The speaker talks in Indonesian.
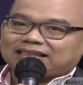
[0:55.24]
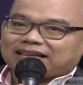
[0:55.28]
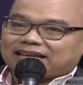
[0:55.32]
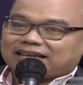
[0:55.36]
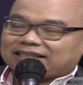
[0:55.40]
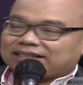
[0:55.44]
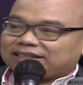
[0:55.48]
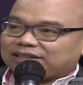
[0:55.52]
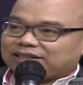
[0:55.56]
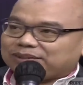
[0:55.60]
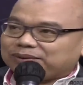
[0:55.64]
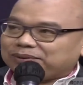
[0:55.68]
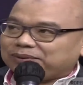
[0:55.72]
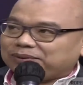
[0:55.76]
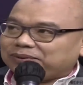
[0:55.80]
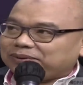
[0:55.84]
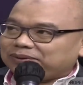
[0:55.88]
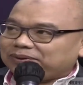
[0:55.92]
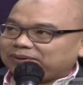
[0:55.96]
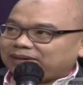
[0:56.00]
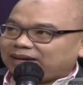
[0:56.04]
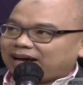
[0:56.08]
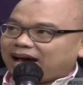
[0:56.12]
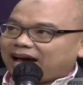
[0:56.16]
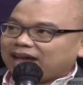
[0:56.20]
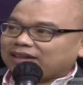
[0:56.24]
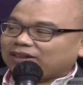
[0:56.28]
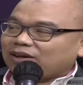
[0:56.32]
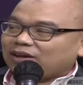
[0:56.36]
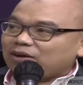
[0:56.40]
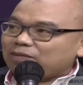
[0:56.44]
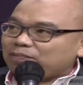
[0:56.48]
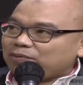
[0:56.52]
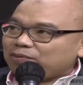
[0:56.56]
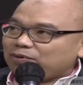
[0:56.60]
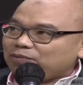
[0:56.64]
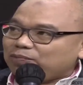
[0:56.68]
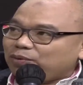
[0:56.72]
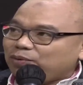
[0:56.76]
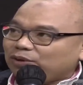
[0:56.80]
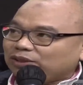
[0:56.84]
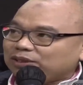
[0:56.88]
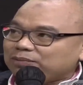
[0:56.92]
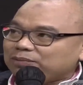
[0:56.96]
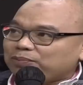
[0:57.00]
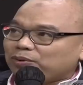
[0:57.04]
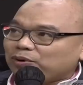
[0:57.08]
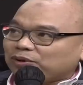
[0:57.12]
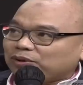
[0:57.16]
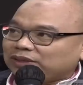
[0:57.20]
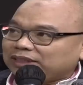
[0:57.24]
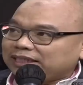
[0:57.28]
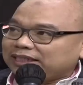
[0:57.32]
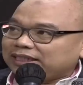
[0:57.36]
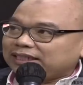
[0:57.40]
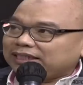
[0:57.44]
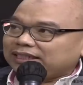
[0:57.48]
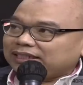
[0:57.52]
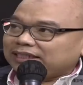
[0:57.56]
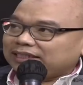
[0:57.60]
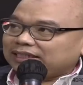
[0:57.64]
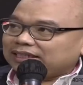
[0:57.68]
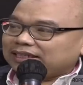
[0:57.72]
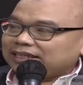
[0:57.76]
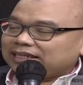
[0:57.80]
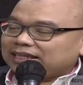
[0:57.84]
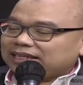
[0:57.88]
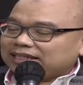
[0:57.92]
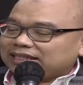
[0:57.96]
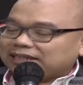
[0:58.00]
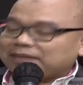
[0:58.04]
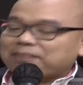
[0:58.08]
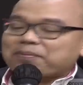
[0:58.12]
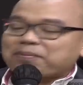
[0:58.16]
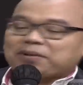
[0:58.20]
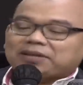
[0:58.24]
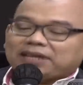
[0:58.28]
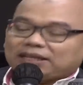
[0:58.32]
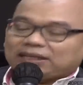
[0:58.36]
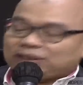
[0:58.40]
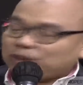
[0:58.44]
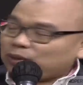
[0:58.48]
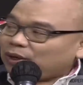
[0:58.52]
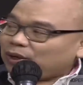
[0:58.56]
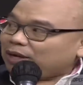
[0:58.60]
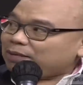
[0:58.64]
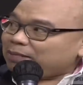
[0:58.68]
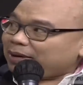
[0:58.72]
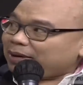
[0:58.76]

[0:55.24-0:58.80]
saat itu ataupun bukti-bukti seperti yang dituduhkan